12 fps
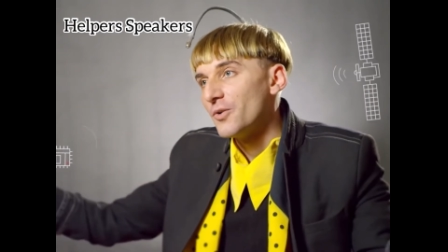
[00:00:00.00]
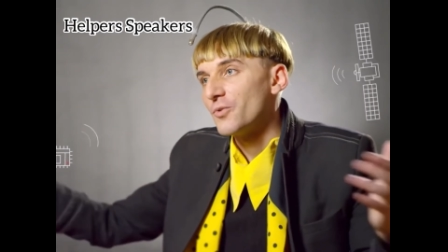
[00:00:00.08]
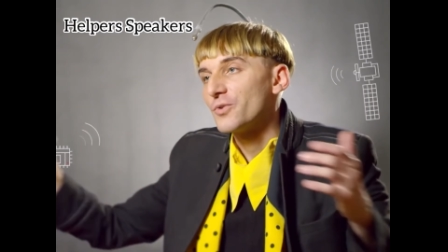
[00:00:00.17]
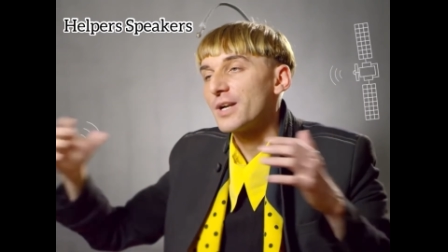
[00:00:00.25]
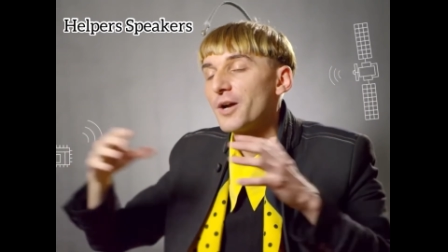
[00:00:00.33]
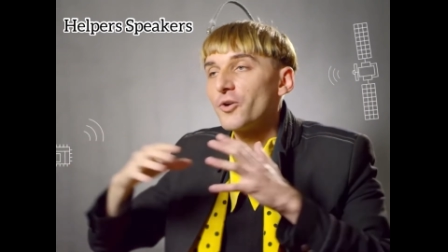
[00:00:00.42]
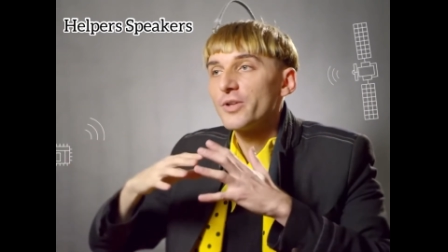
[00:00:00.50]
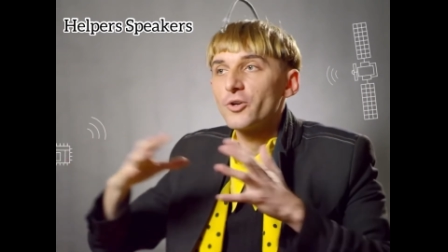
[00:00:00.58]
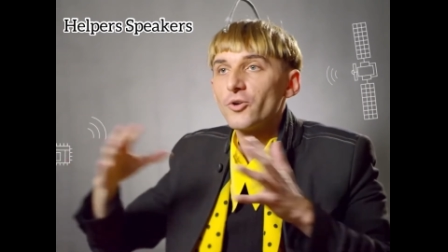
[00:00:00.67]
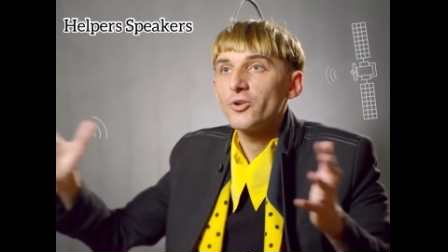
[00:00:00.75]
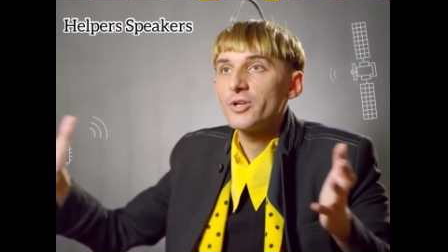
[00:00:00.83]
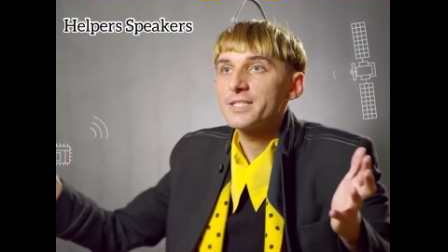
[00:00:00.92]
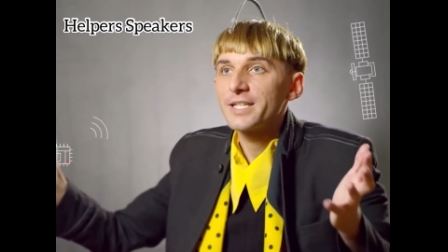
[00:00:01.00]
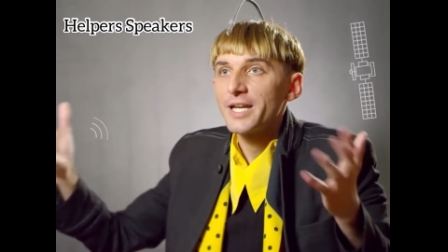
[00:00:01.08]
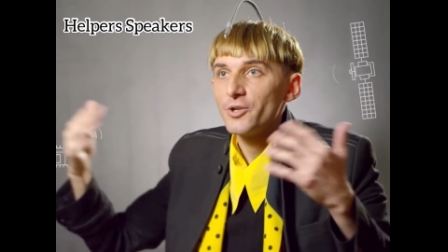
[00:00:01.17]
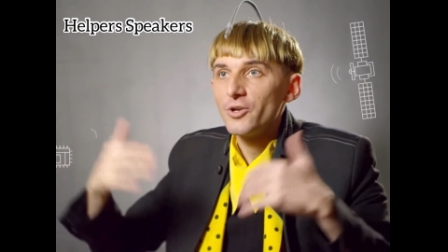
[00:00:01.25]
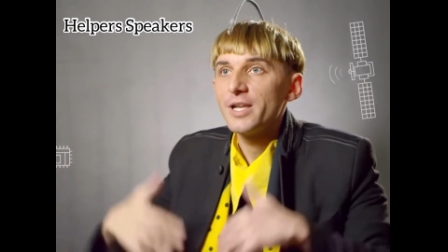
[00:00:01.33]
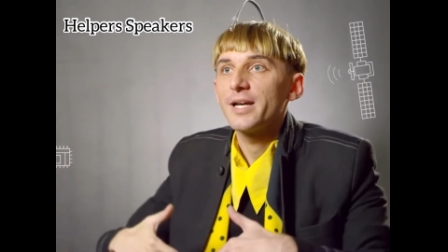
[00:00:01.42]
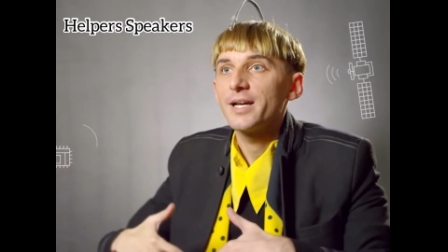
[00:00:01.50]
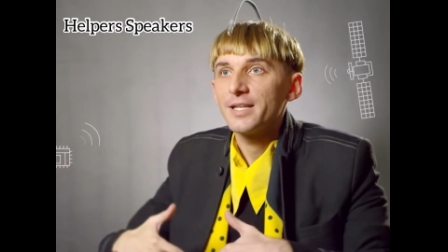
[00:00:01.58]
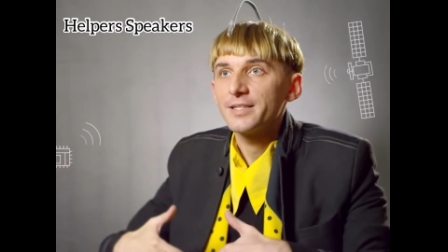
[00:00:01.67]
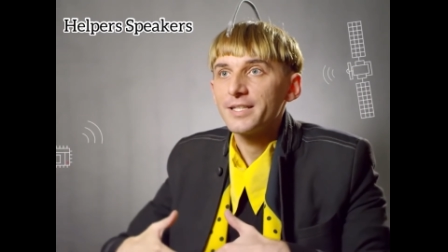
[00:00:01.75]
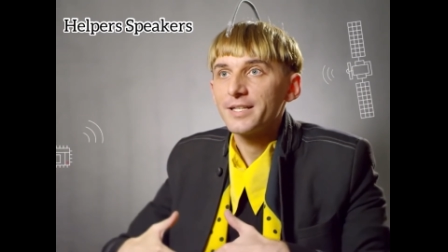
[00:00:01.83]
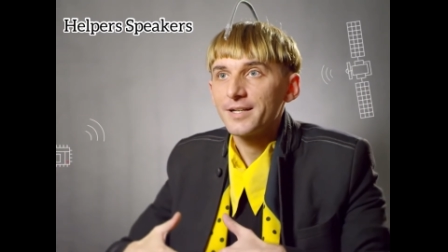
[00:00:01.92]
un rango de colores que no llega a
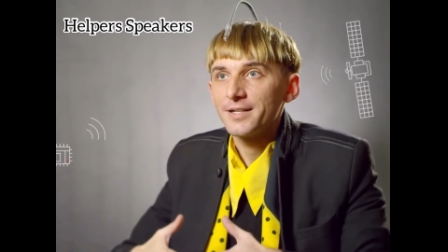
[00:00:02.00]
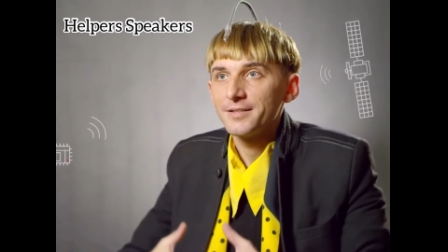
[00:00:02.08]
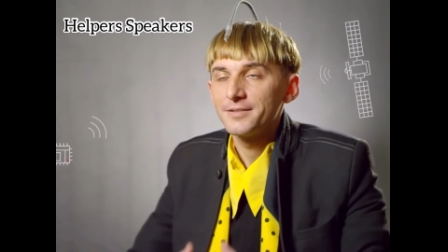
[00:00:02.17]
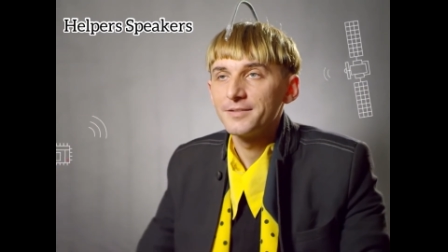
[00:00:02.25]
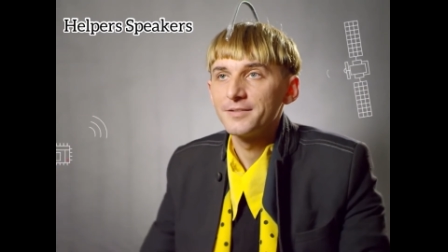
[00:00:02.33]
la Tierra.